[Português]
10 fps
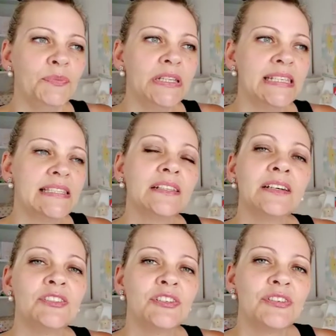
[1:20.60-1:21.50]
Porque
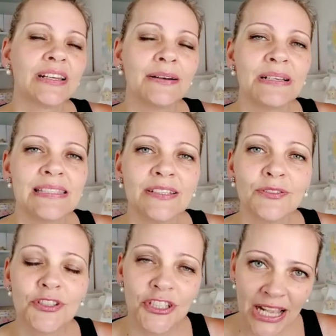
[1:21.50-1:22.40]
senão a gente acaba
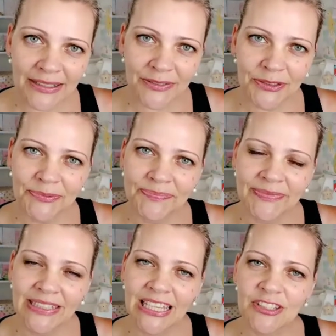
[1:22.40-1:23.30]
sendo chato
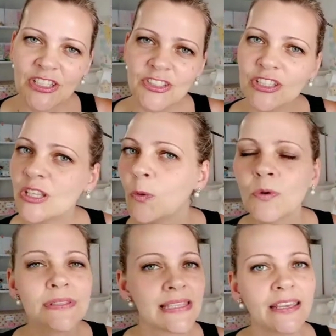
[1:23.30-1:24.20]
e a gente não
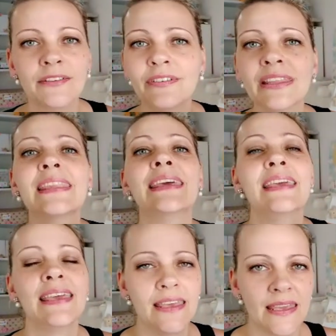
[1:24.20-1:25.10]
consegue vender
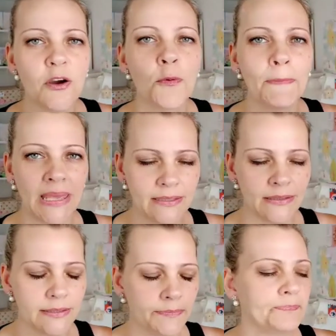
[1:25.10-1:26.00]
realmente.
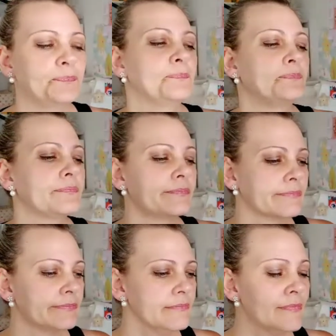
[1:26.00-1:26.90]

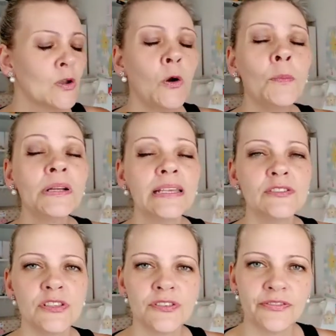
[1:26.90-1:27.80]
Como que
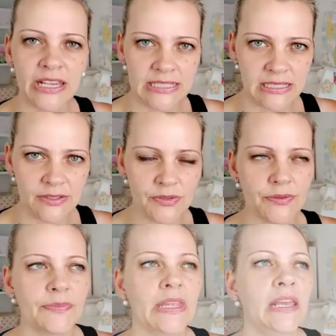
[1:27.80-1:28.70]
a gente faz
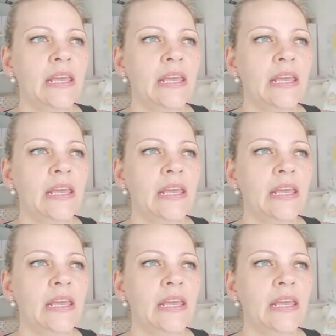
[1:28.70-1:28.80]
isso?